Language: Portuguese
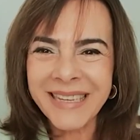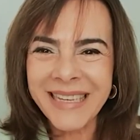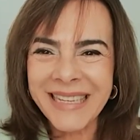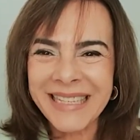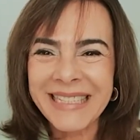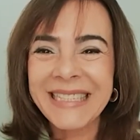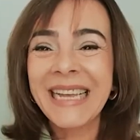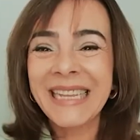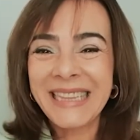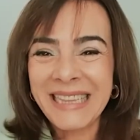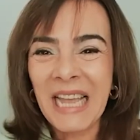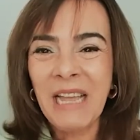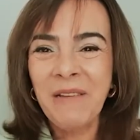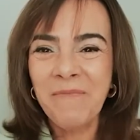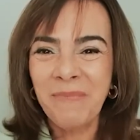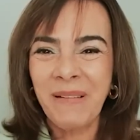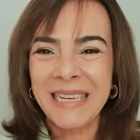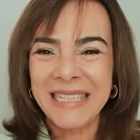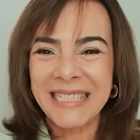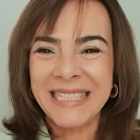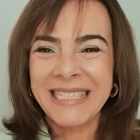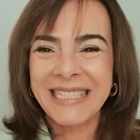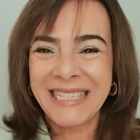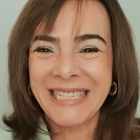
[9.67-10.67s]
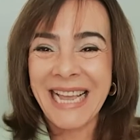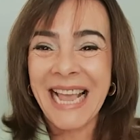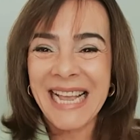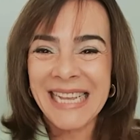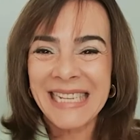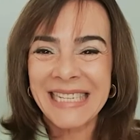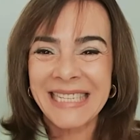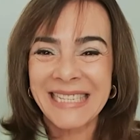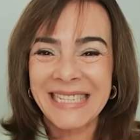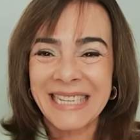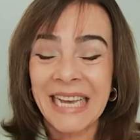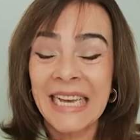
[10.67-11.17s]
Você tem
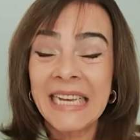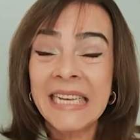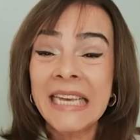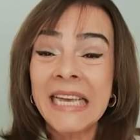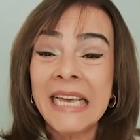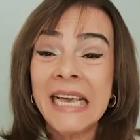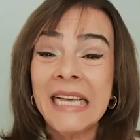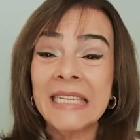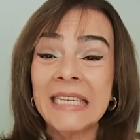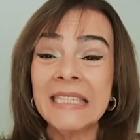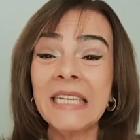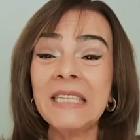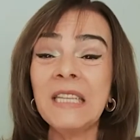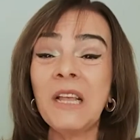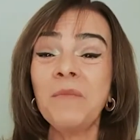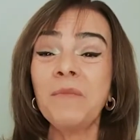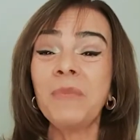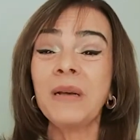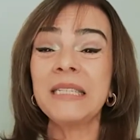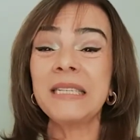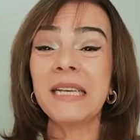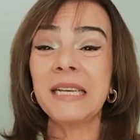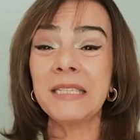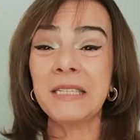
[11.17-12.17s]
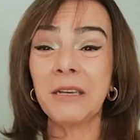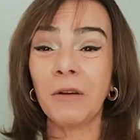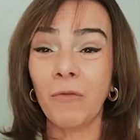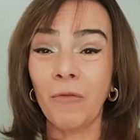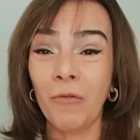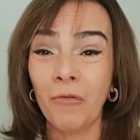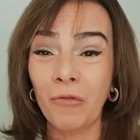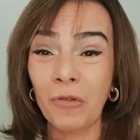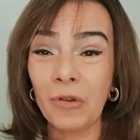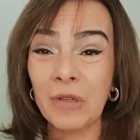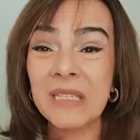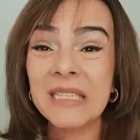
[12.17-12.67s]
paciência? Você tem paciência com
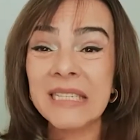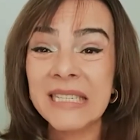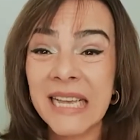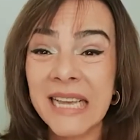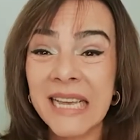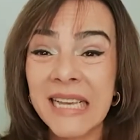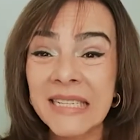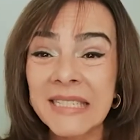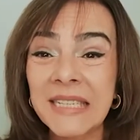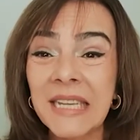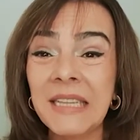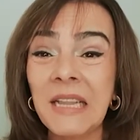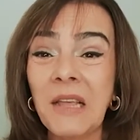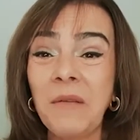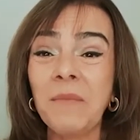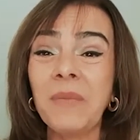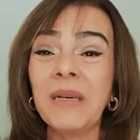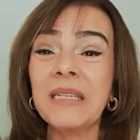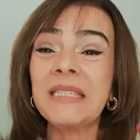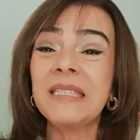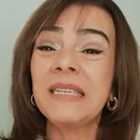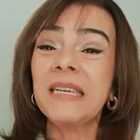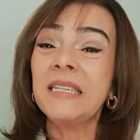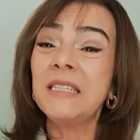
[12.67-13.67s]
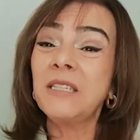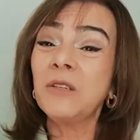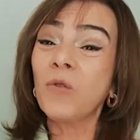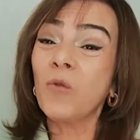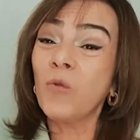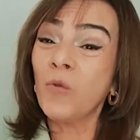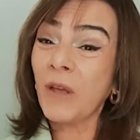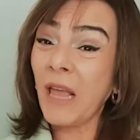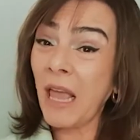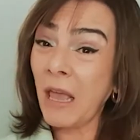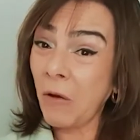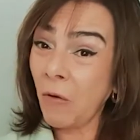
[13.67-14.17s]
você? Você tem paciência
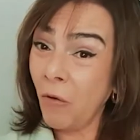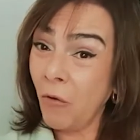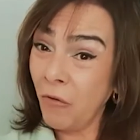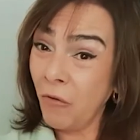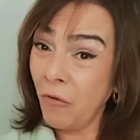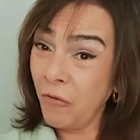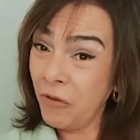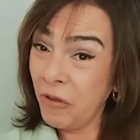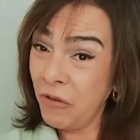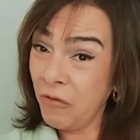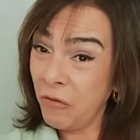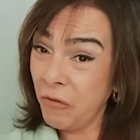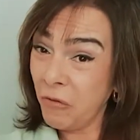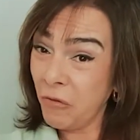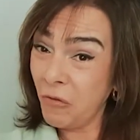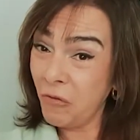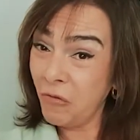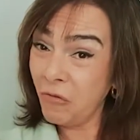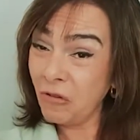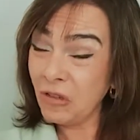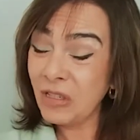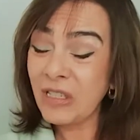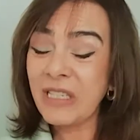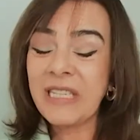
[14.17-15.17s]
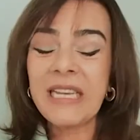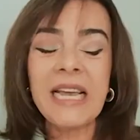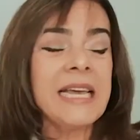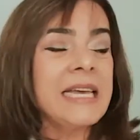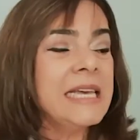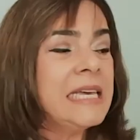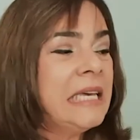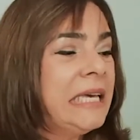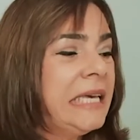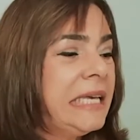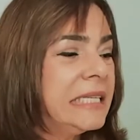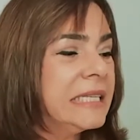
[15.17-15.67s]
com quem convive com você?
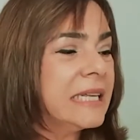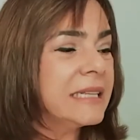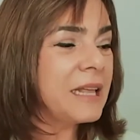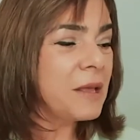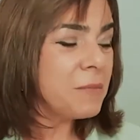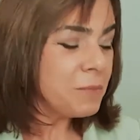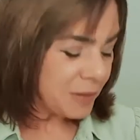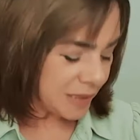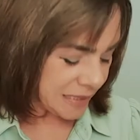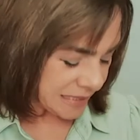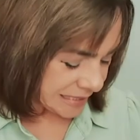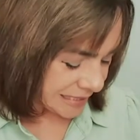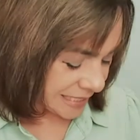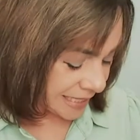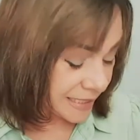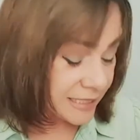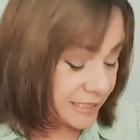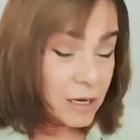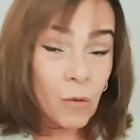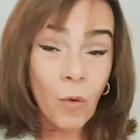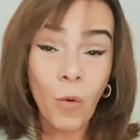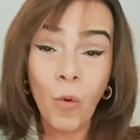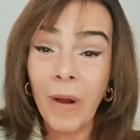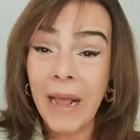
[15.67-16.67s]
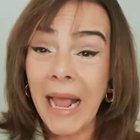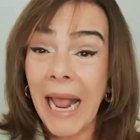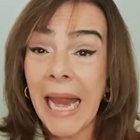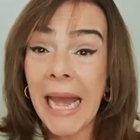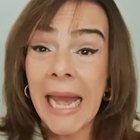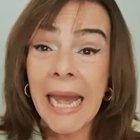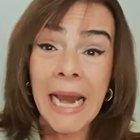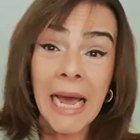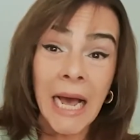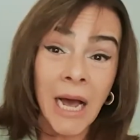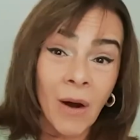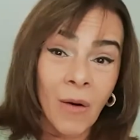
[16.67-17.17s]
Você tem paciência com quem
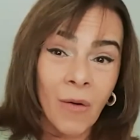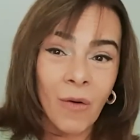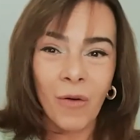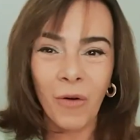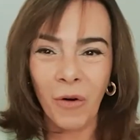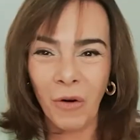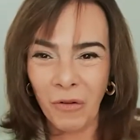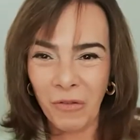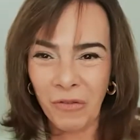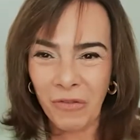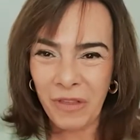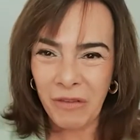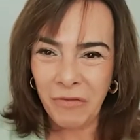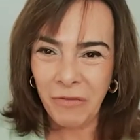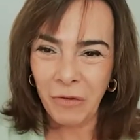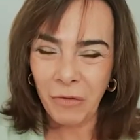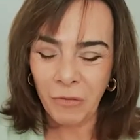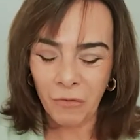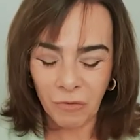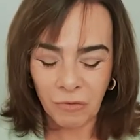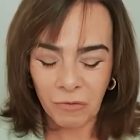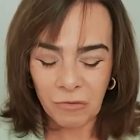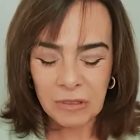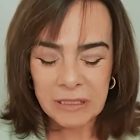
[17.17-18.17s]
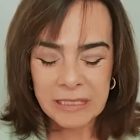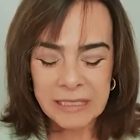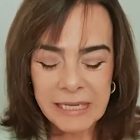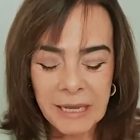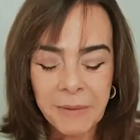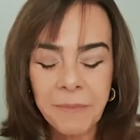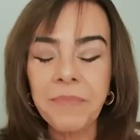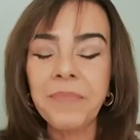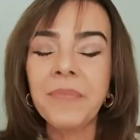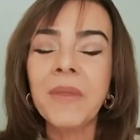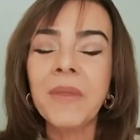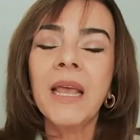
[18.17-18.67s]
não convive com
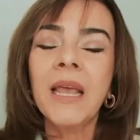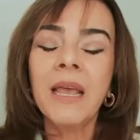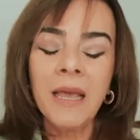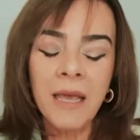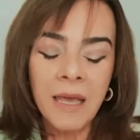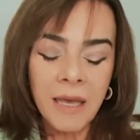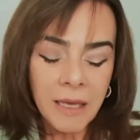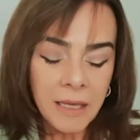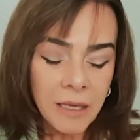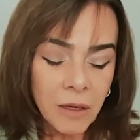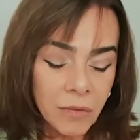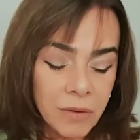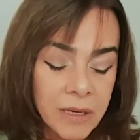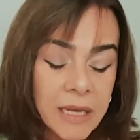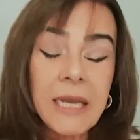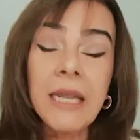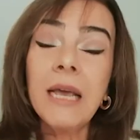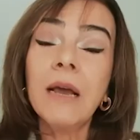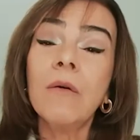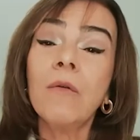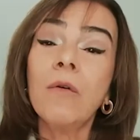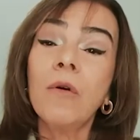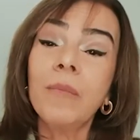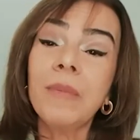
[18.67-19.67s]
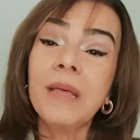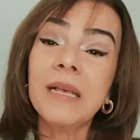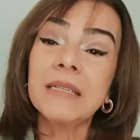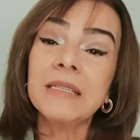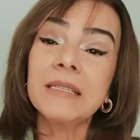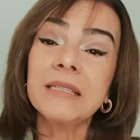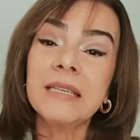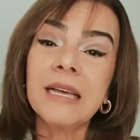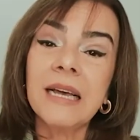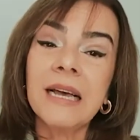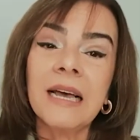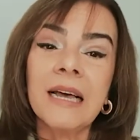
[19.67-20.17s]
você? Eu queria
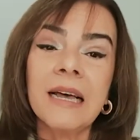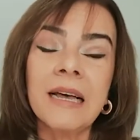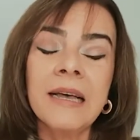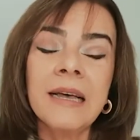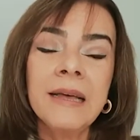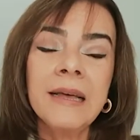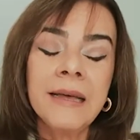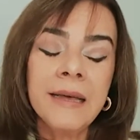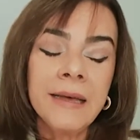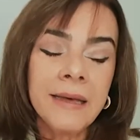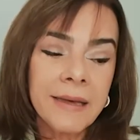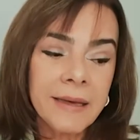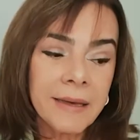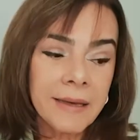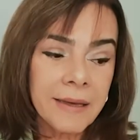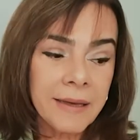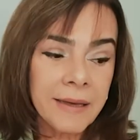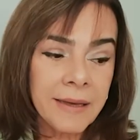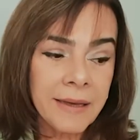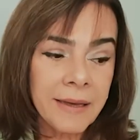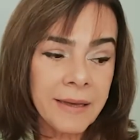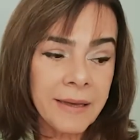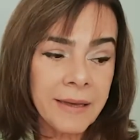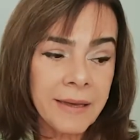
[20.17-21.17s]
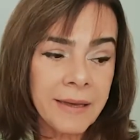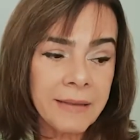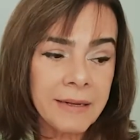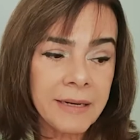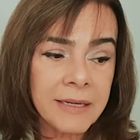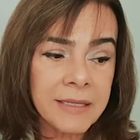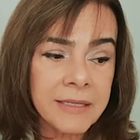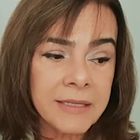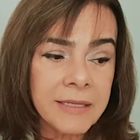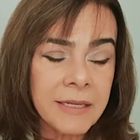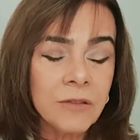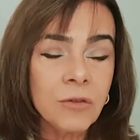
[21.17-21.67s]
começar é,
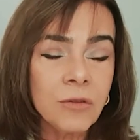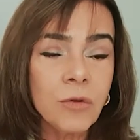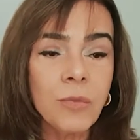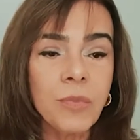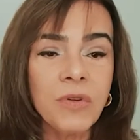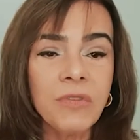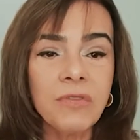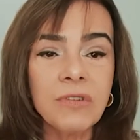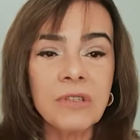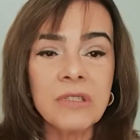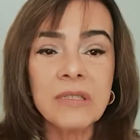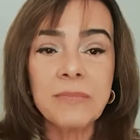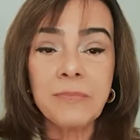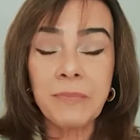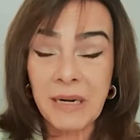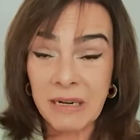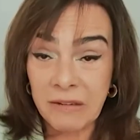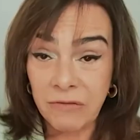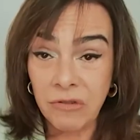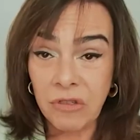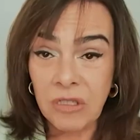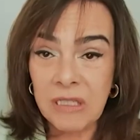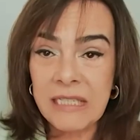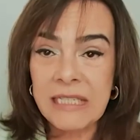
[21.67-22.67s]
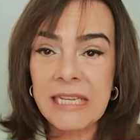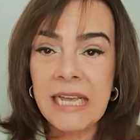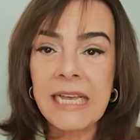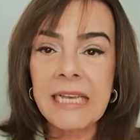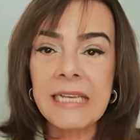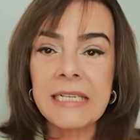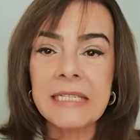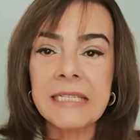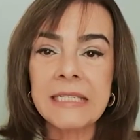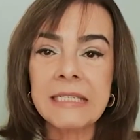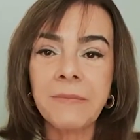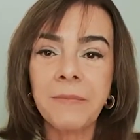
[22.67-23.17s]
trazendo para
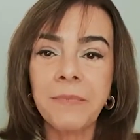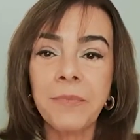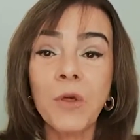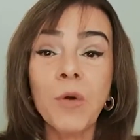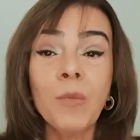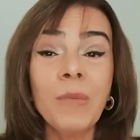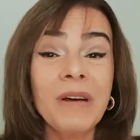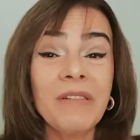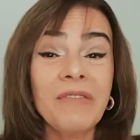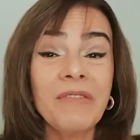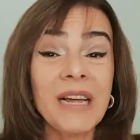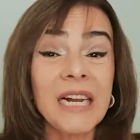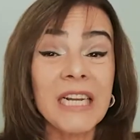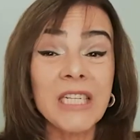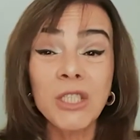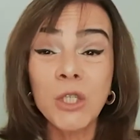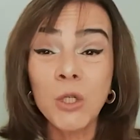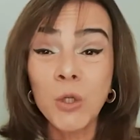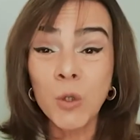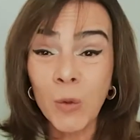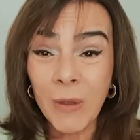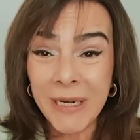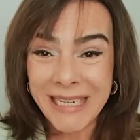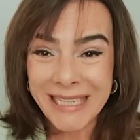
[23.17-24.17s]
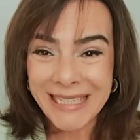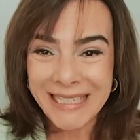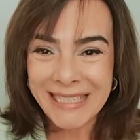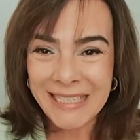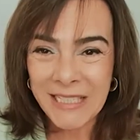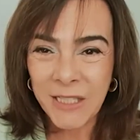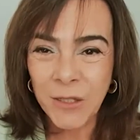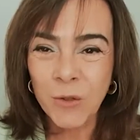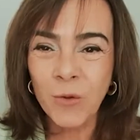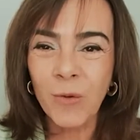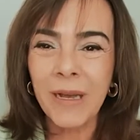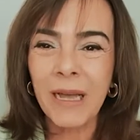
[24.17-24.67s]
vocês uma fala de Lucas
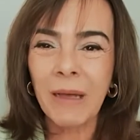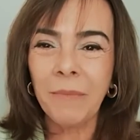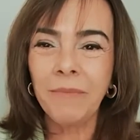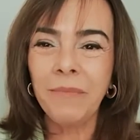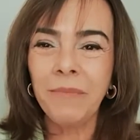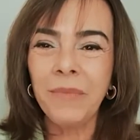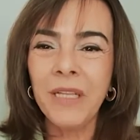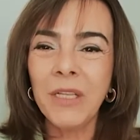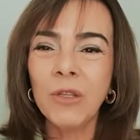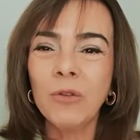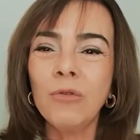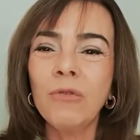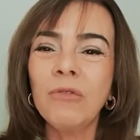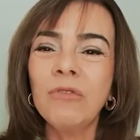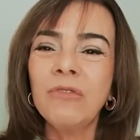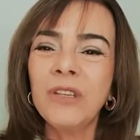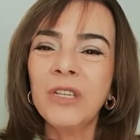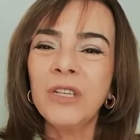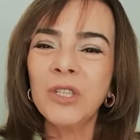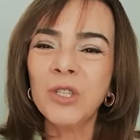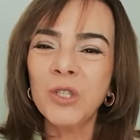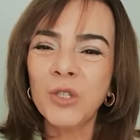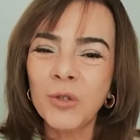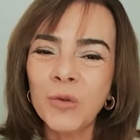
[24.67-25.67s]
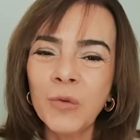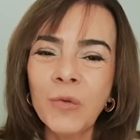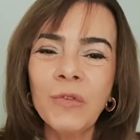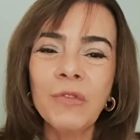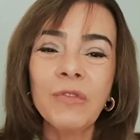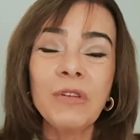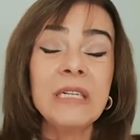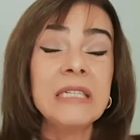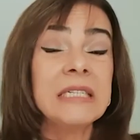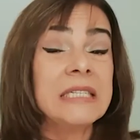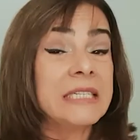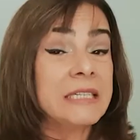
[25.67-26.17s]
no capítulo 21,
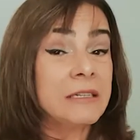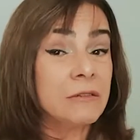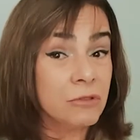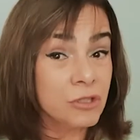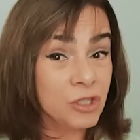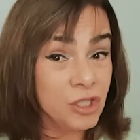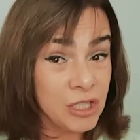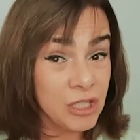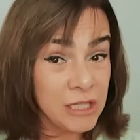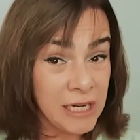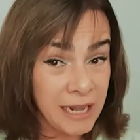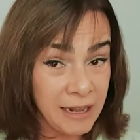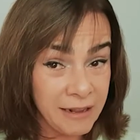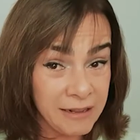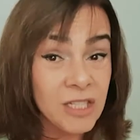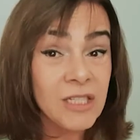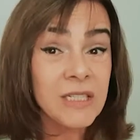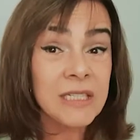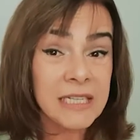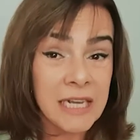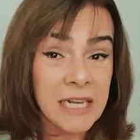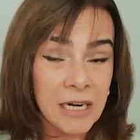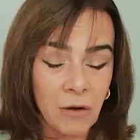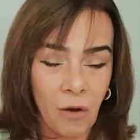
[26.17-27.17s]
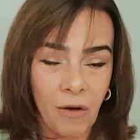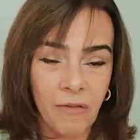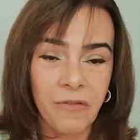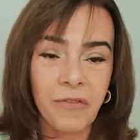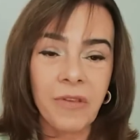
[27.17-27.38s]
versículo 19